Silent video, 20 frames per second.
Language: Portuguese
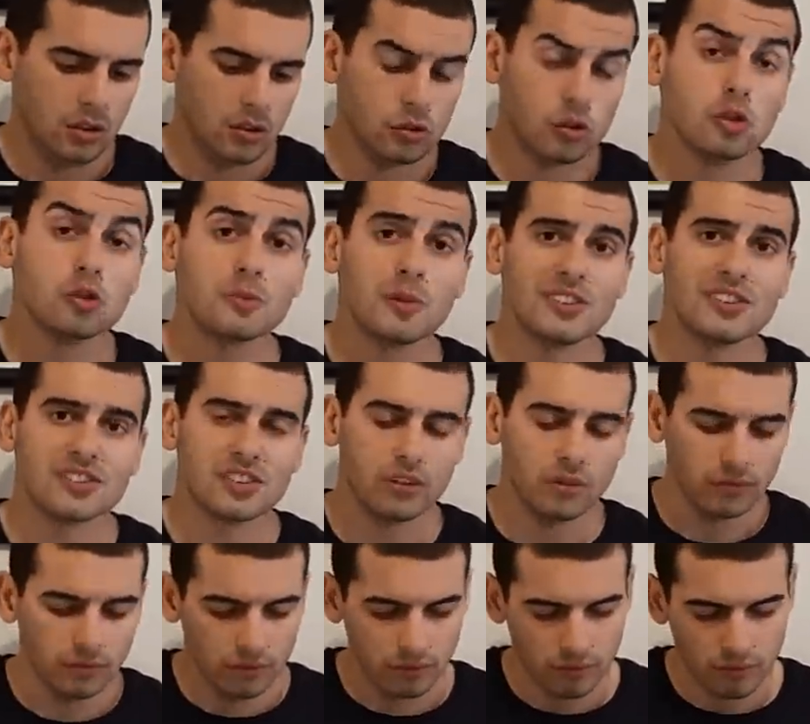
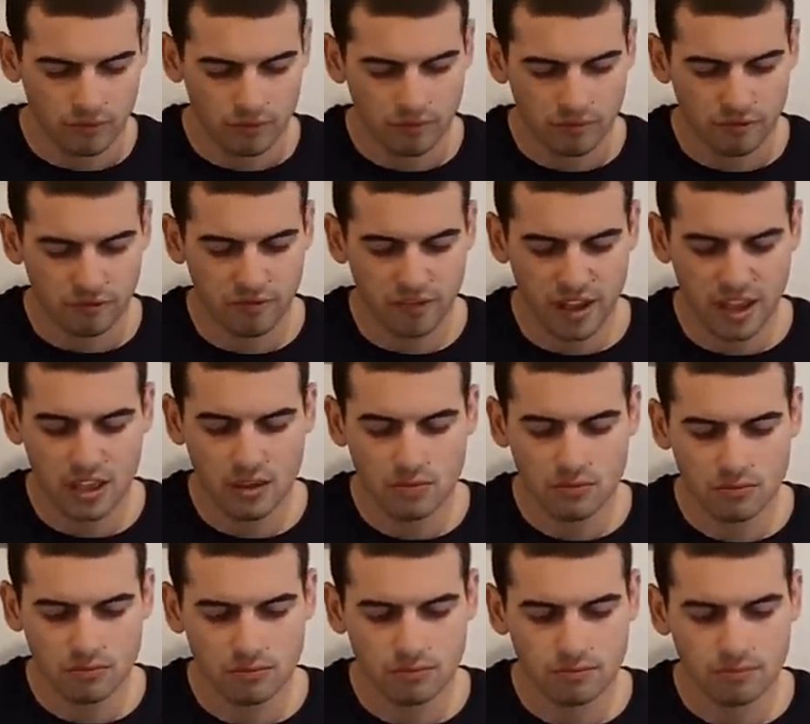Suspensão,
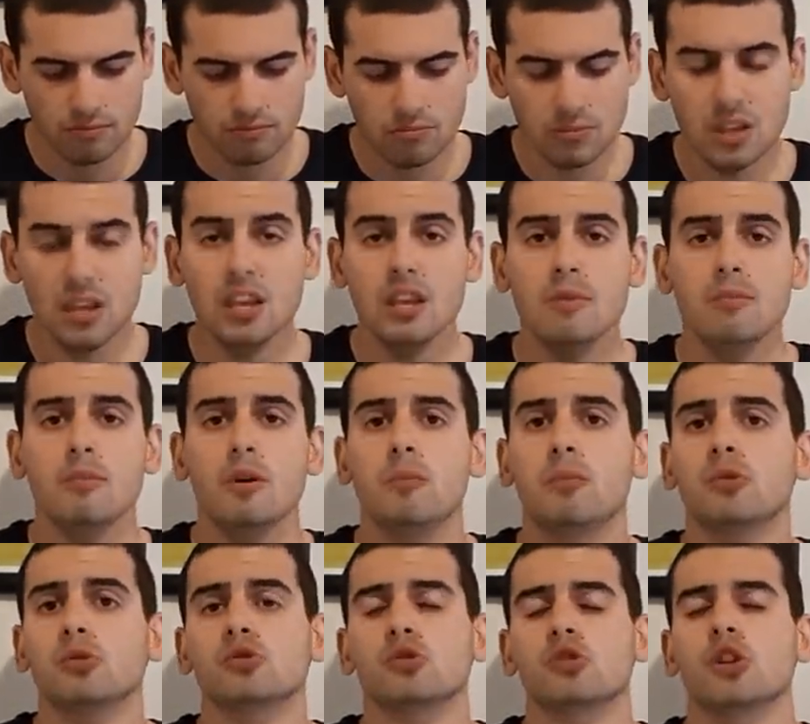freio e meu
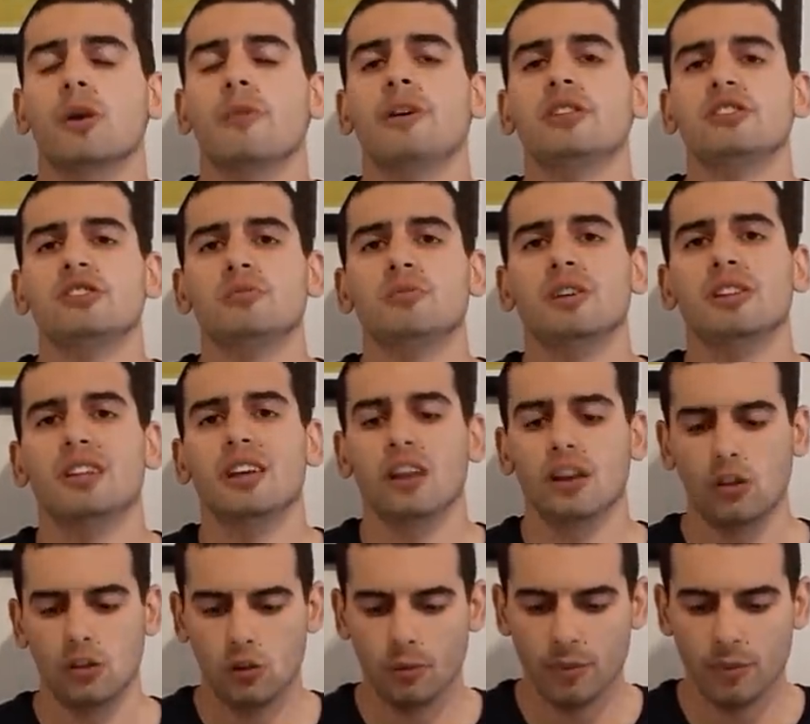posicionamento em cima dela.